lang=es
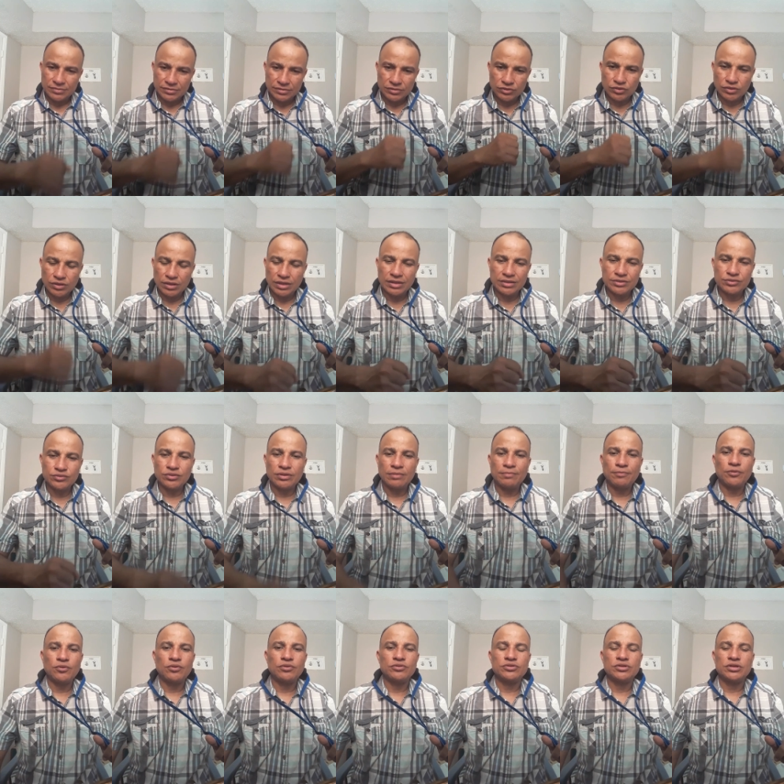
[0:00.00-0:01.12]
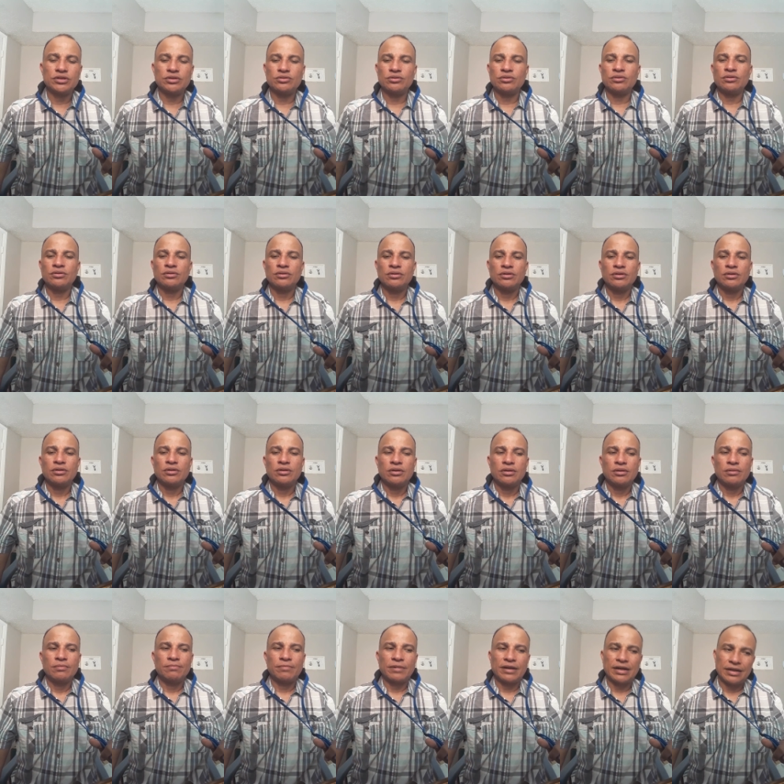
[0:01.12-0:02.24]
yo les echo un empujoncito
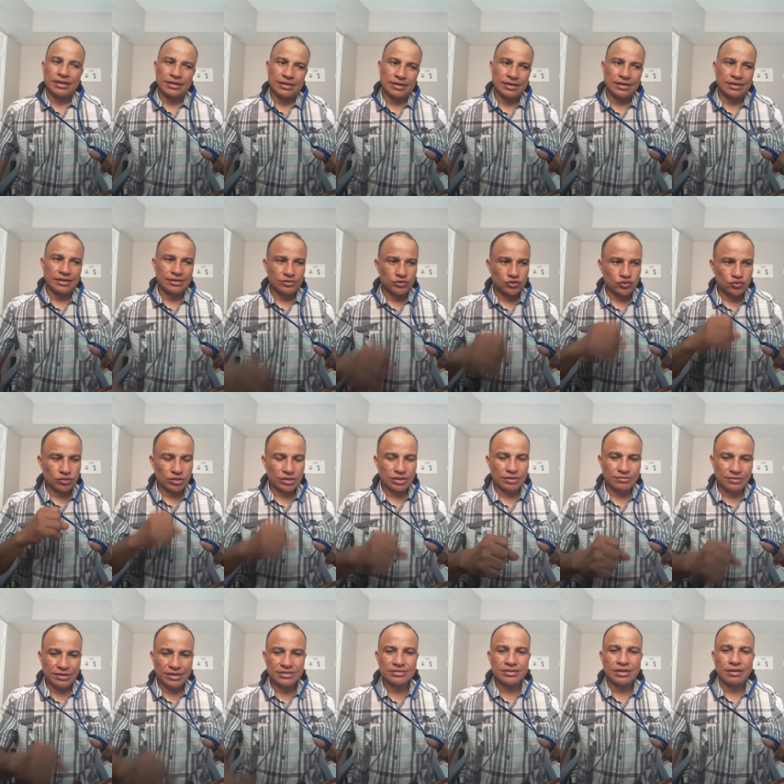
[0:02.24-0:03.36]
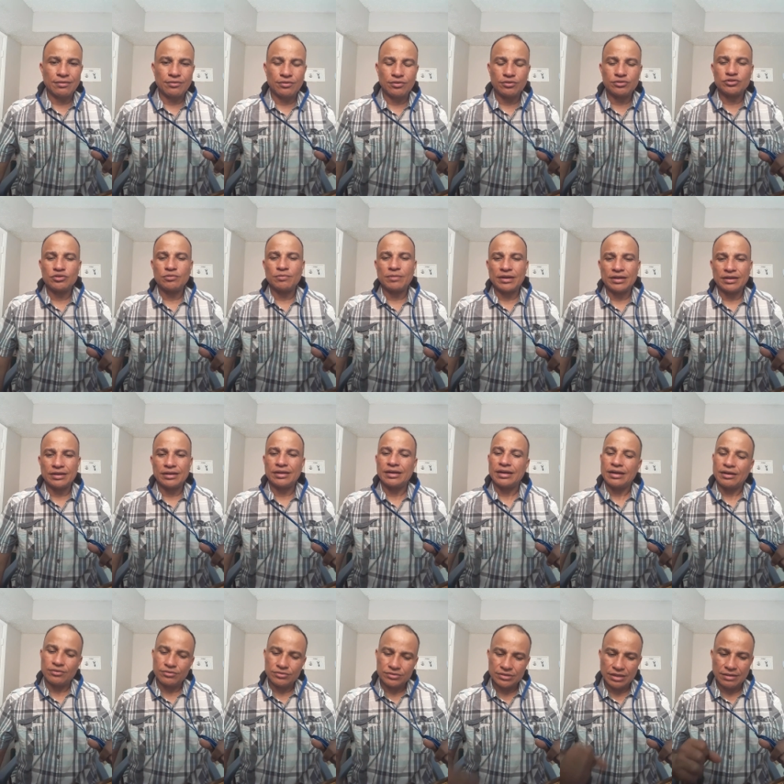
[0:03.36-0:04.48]
para que suene bien sabroso y para que
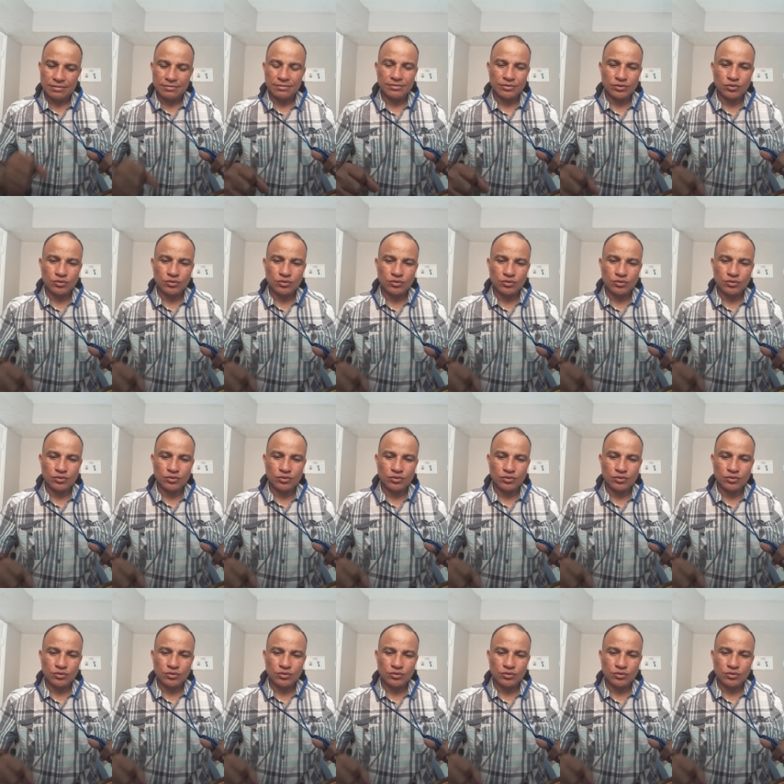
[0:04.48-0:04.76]
la cosa